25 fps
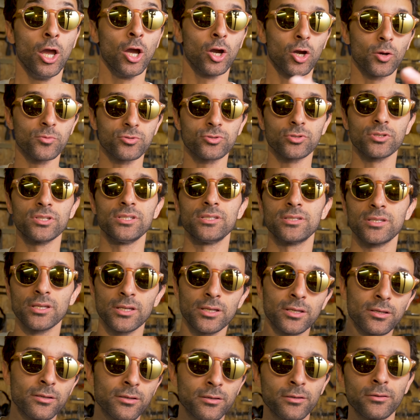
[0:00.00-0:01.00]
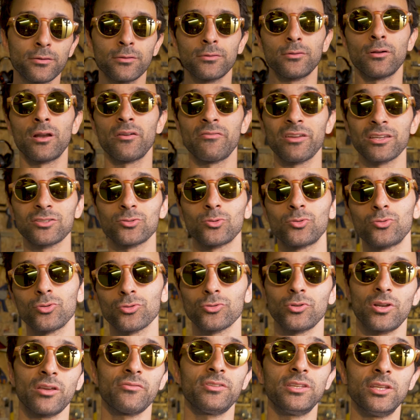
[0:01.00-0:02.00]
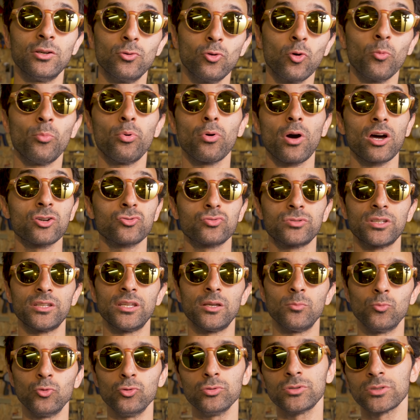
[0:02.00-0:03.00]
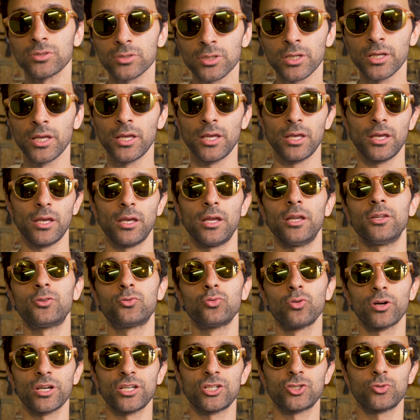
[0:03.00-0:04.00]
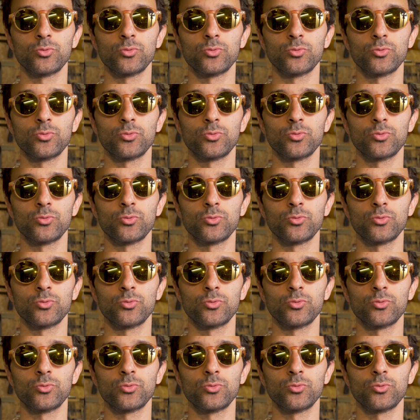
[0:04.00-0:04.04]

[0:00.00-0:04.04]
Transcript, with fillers: Comme je te disais euh, dans la version courte de la vidéo, on peut rajouter des mousses, et le tour est